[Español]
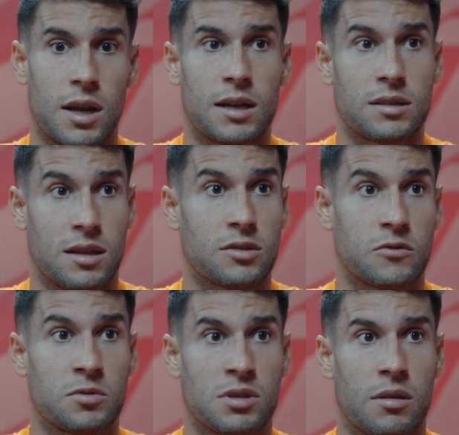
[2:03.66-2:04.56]
las, las
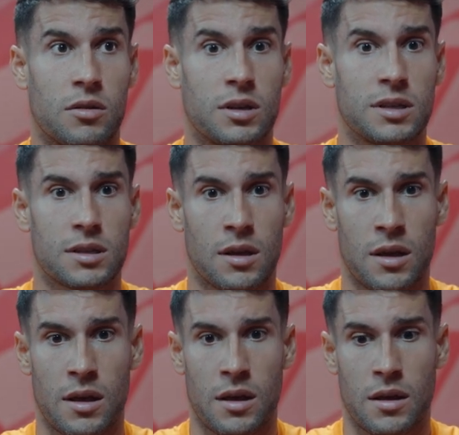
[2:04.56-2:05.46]
dos posiciones.
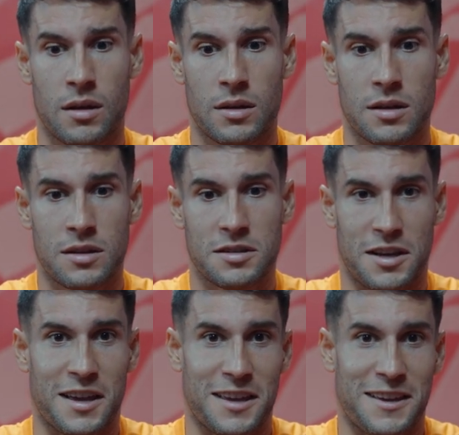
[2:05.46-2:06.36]

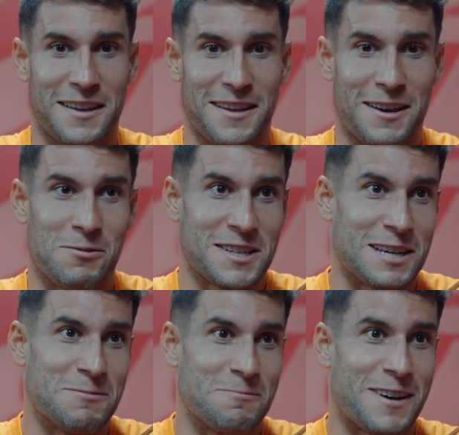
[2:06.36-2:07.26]
Sé que era un
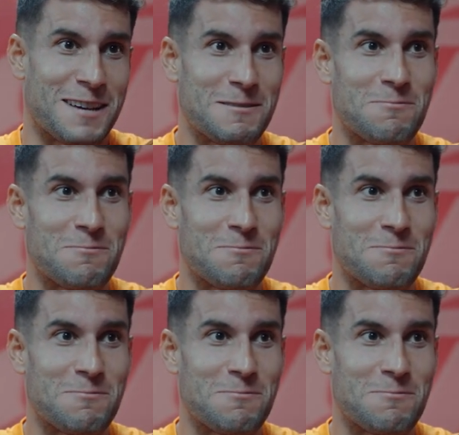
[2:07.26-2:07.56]
examen para mí